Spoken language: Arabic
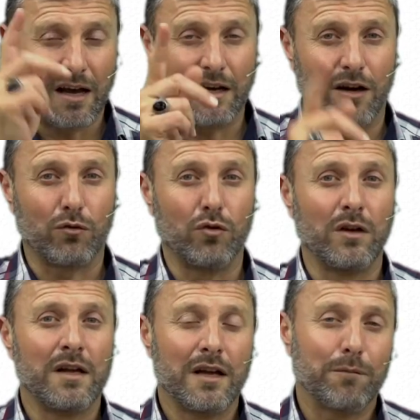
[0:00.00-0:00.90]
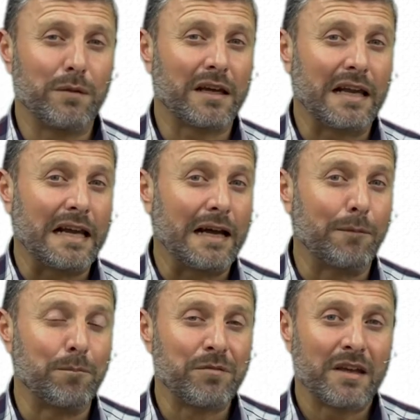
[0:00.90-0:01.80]
أنا أقول
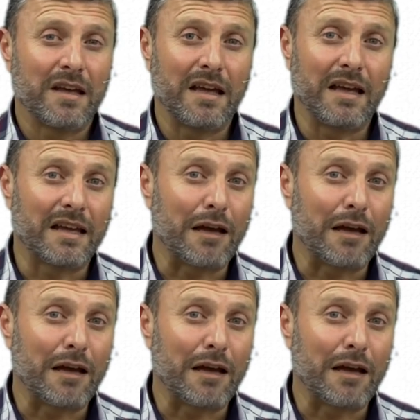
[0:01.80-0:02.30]
بكلام آه،